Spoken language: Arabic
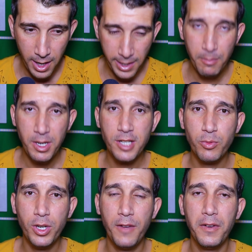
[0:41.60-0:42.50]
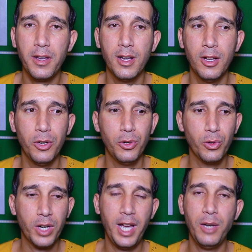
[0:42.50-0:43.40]
انا مانيش منافق
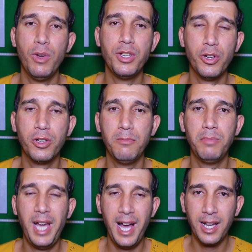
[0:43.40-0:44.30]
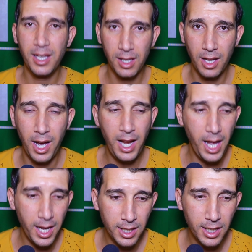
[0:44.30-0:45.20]
وراح نواجهكم بحقيقة
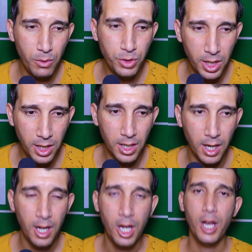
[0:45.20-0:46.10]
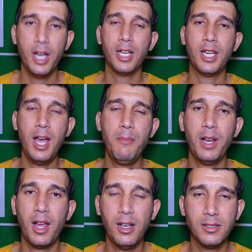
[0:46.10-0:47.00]
الحقيقة وش هي
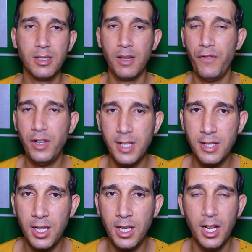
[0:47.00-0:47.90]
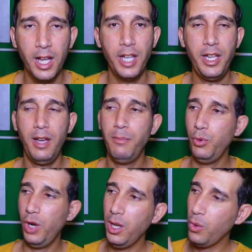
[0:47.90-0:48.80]
كامل خاصة في الجزائر
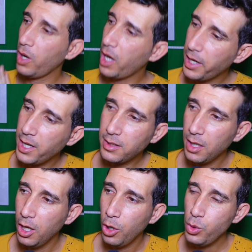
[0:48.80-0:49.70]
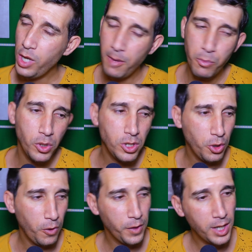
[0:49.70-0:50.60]
يحبوا يحلوا القناة ويحبوا
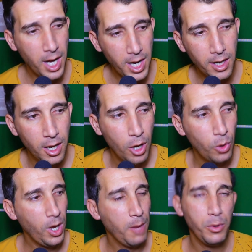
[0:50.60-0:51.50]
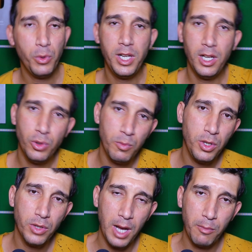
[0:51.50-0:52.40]
ينجحوا في نهار ويحبوا يولي عنده
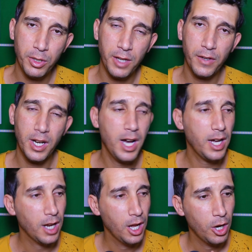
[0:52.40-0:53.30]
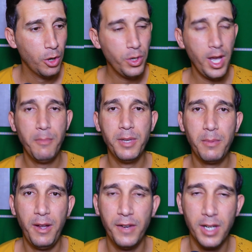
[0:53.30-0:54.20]
مليون ابوني في نهار ويحب
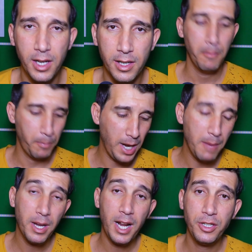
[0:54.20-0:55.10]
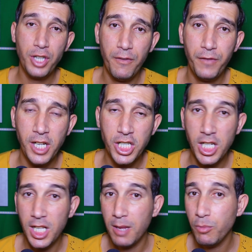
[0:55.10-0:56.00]
يربح في نهار بلا ما راح شاف
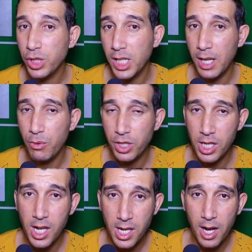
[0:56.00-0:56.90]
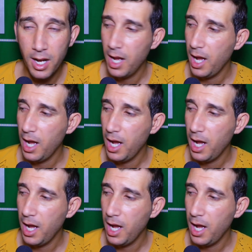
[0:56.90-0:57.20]
ارشادات المنتدى وش هي